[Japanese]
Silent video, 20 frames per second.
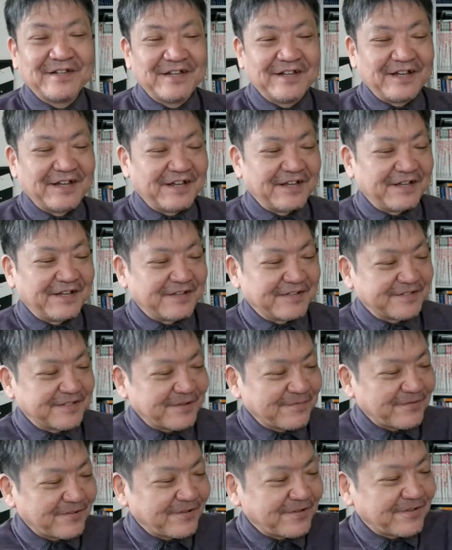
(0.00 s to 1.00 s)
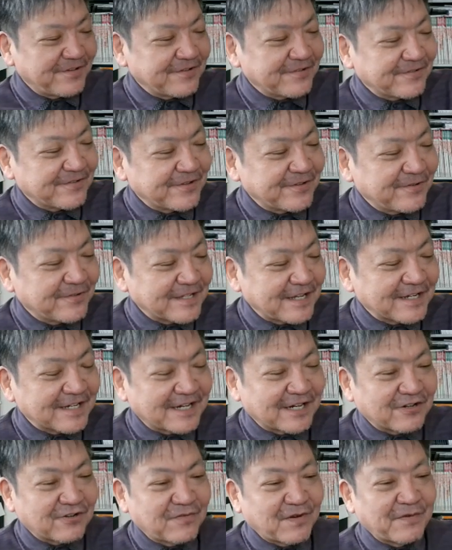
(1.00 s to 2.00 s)
えー、でも、ひょうたん
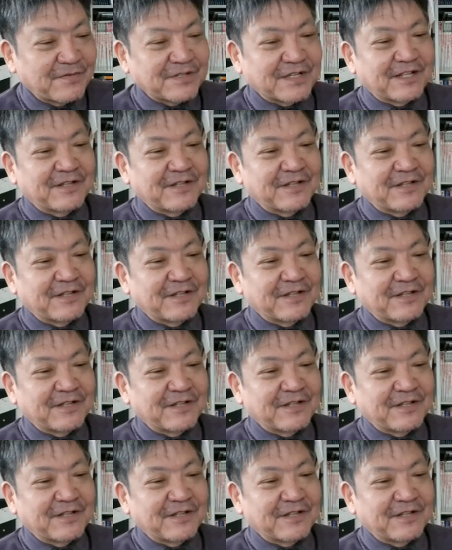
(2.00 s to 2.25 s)
から駒み